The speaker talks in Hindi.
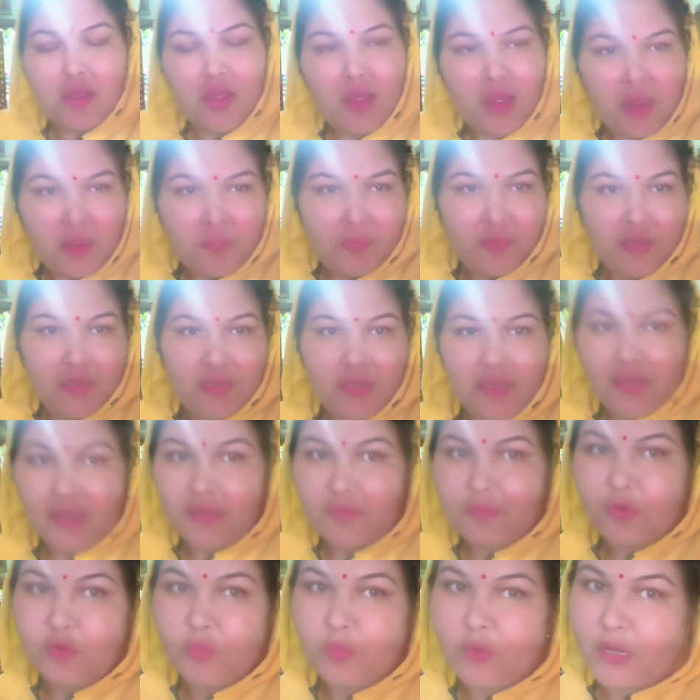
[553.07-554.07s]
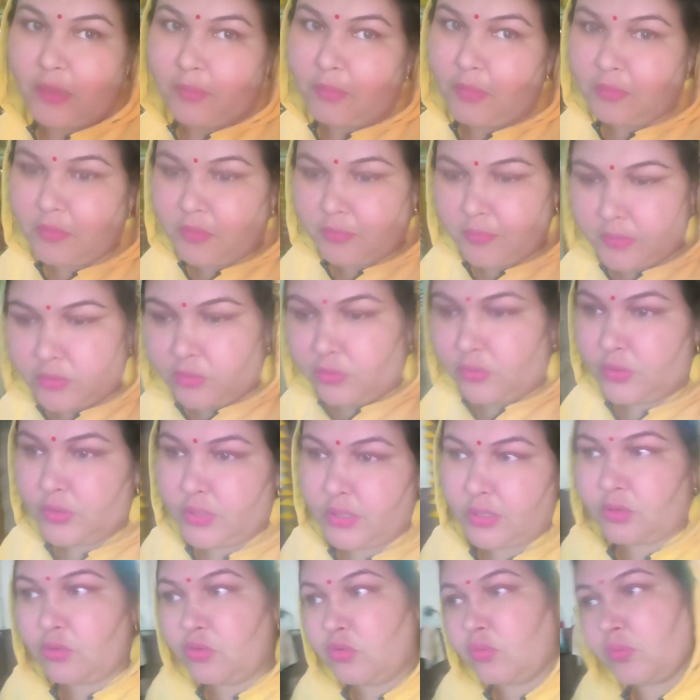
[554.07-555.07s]
आ भी लिया रिब बोला मम्मी मैं थोड़ी
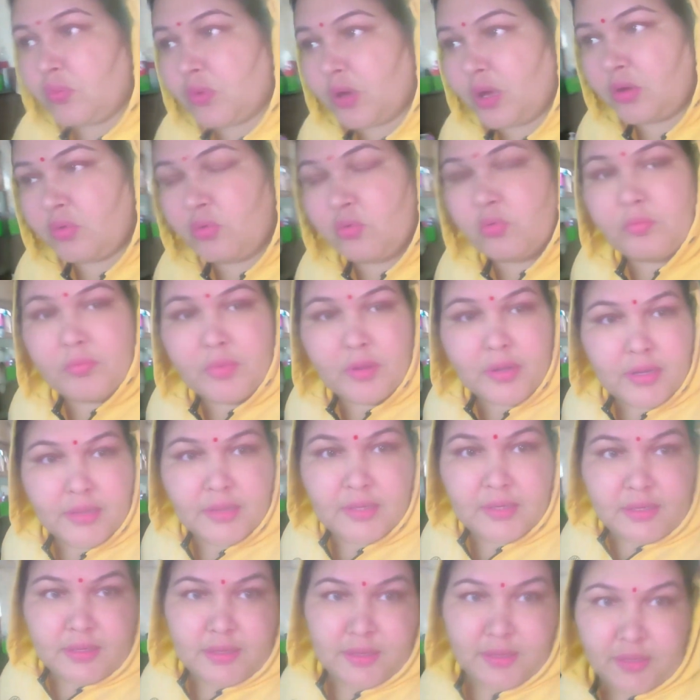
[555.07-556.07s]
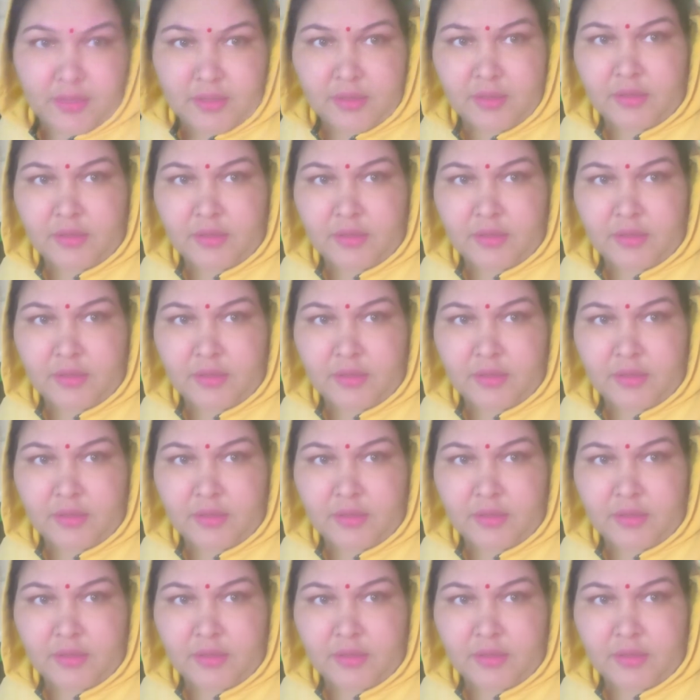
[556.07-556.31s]
देर घूम का आऊँ मैं ठीक है